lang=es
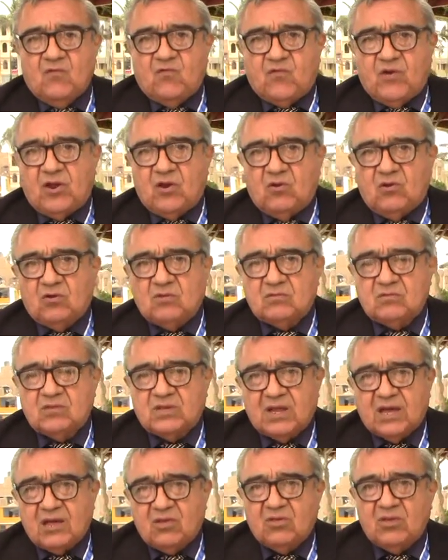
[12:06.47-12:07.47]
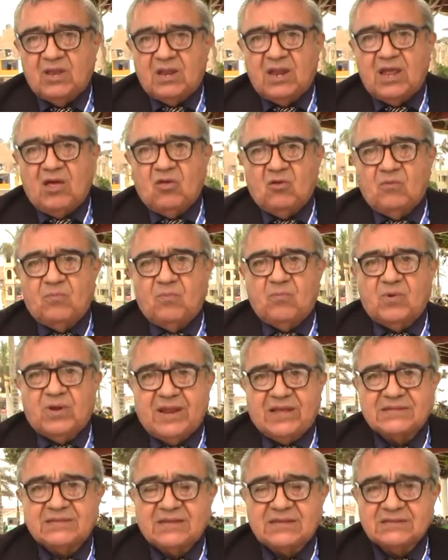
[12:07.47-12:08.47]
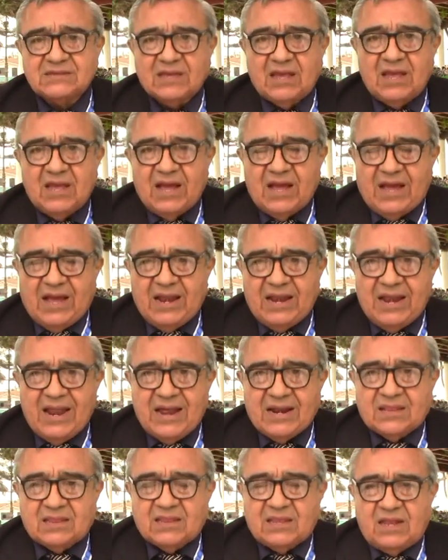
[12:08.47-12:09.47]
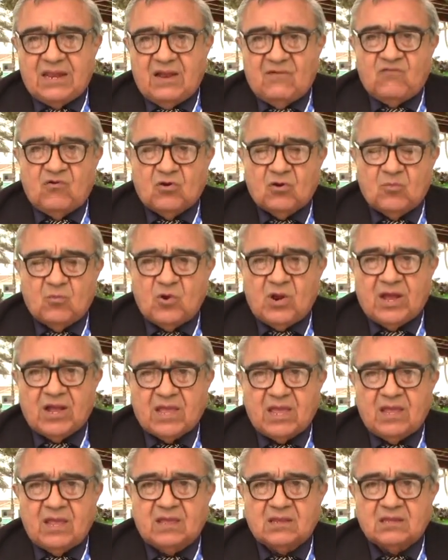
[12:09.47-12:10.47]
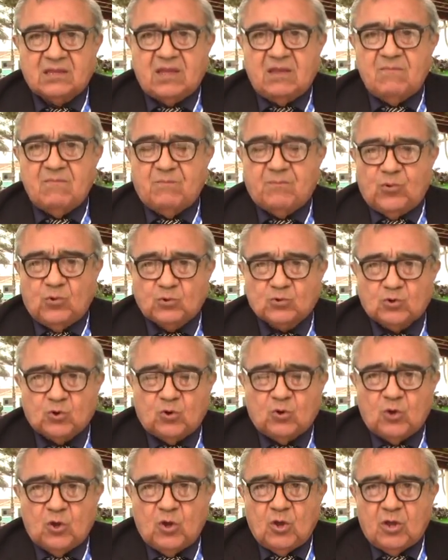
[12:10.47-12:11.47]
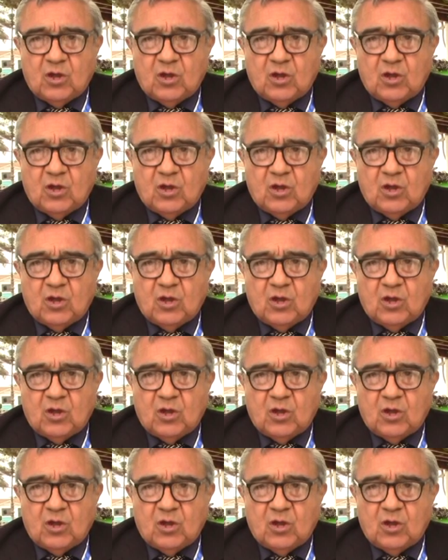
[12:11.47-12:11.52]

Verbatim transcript: fueron dejados de lado gracias al arte y la fórmula que se impuso,